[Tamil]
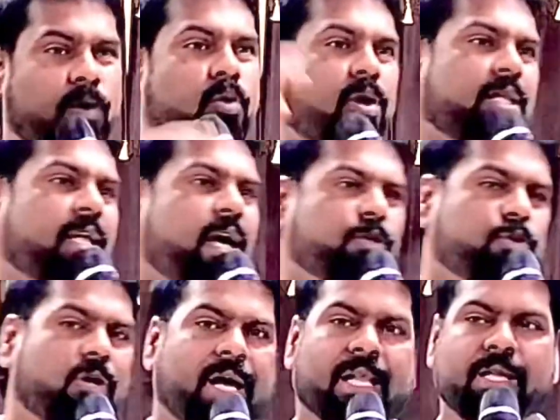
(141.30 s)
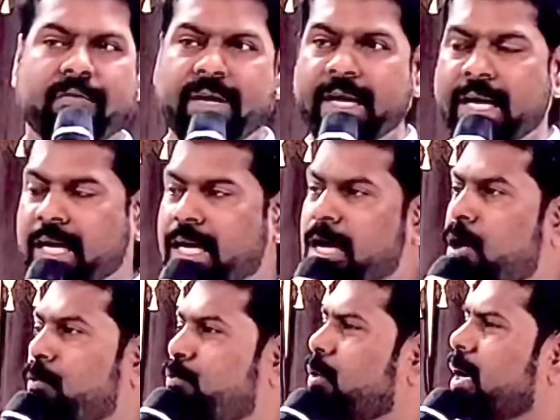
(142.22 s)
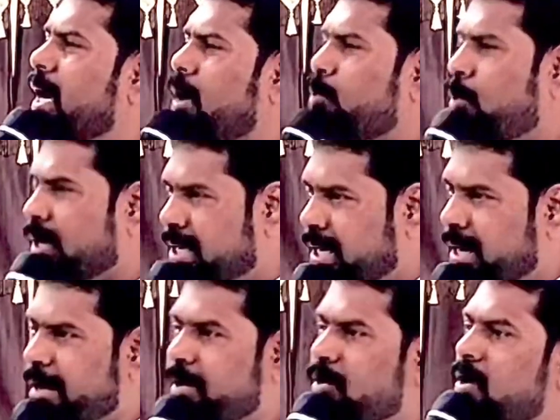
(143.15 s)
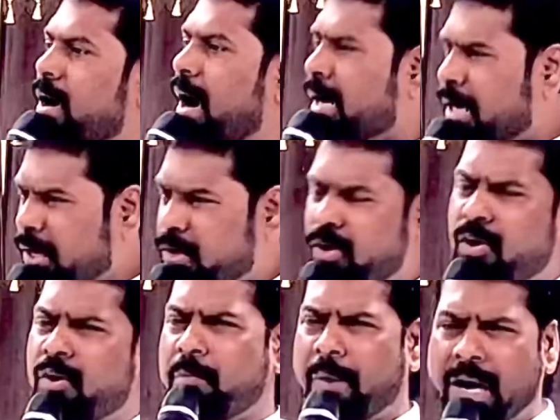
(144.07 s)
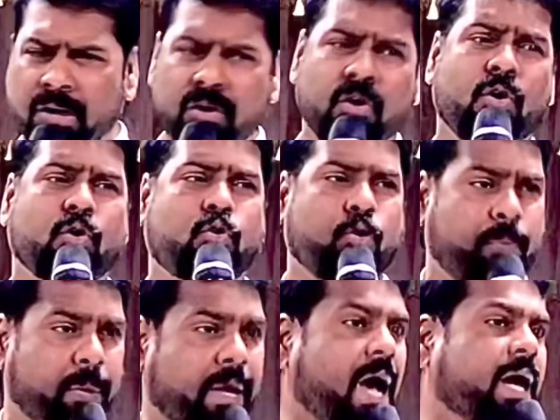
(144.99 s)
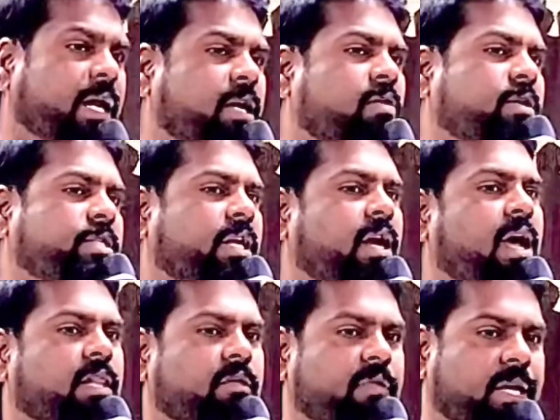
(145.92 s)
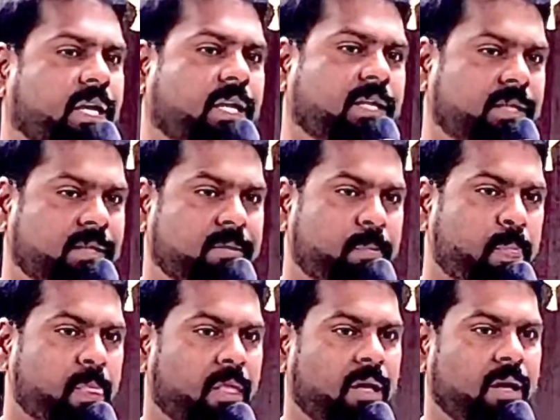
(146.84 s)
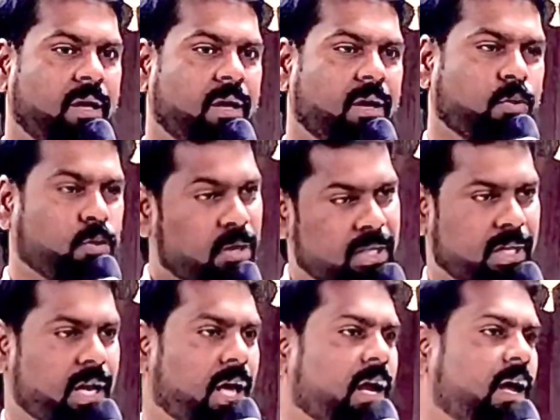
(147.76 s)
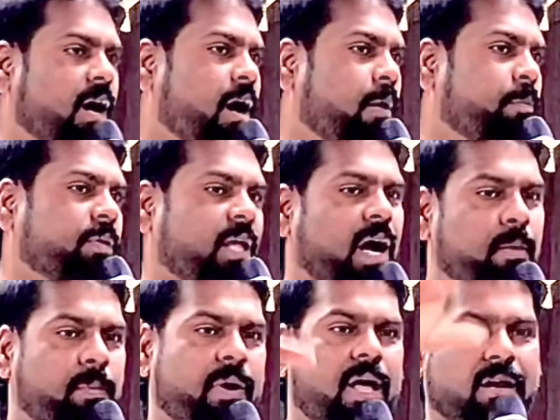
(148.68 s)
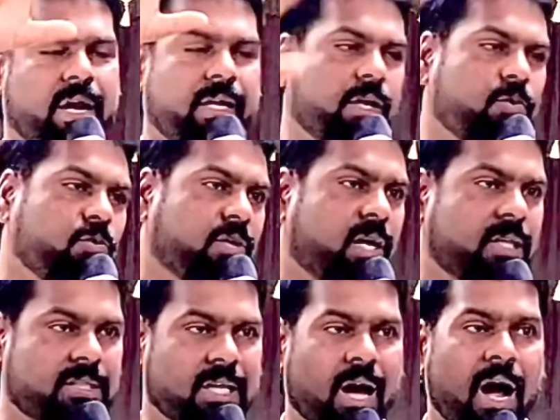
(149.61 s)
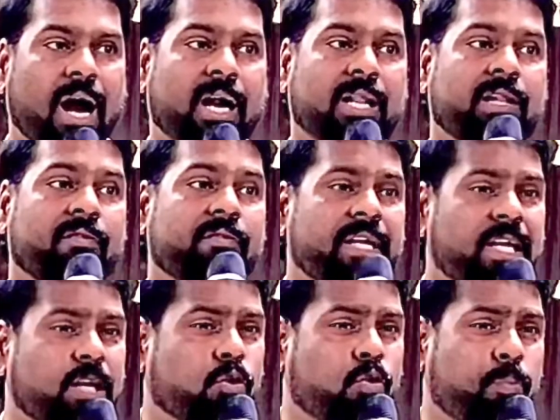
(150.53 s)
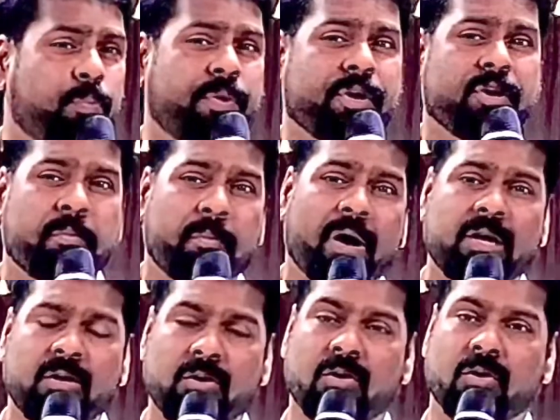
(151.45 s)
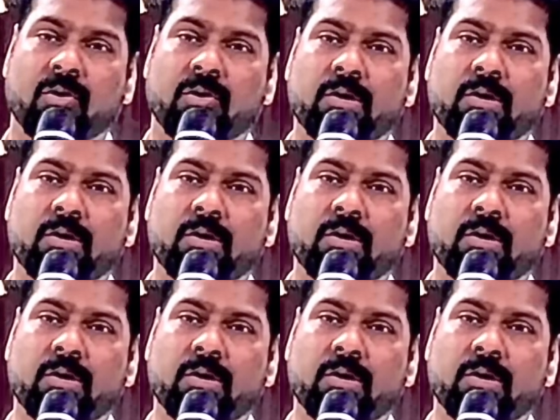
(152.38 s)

கொடுத்தாருன்னு சொல்லி அந்த வீடு ஃபுல்லாக ஒட்டடையும் அழுக்கும் மண்ணும் குப்பையாக இருக்குன்னு வச்சுங்களேன் அந்த வீடு கொடுத்துட்டாரு தகப்பனார் கட்டி கொடுத்தாச்சு ஆனால் அந்த வீடு குப்பையும் மண்ணும்